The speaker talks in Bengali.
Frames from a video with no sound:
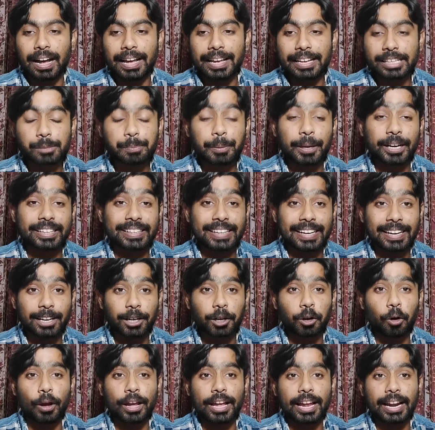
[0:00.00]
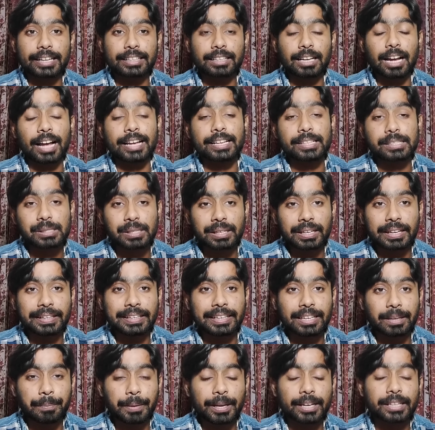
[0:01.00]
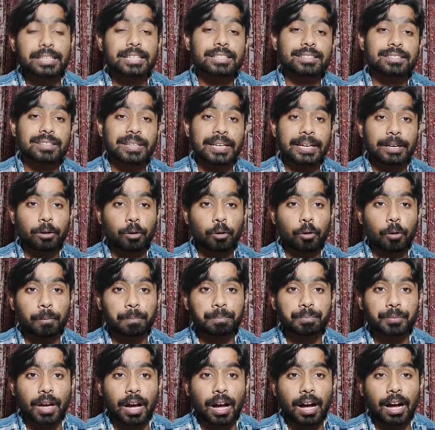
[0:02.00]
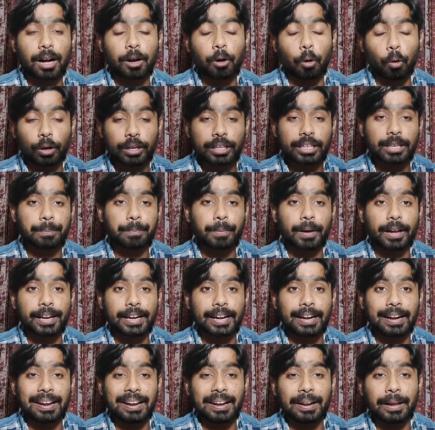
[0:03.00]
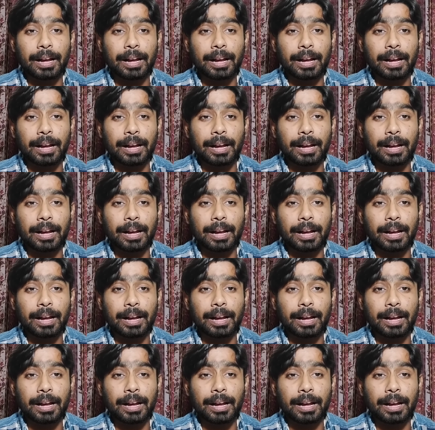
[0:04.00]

এক্সপেক্টেড নয় একটা আইএসএলের টিমের ক্ষেত্রে এরকম গোলকিপারের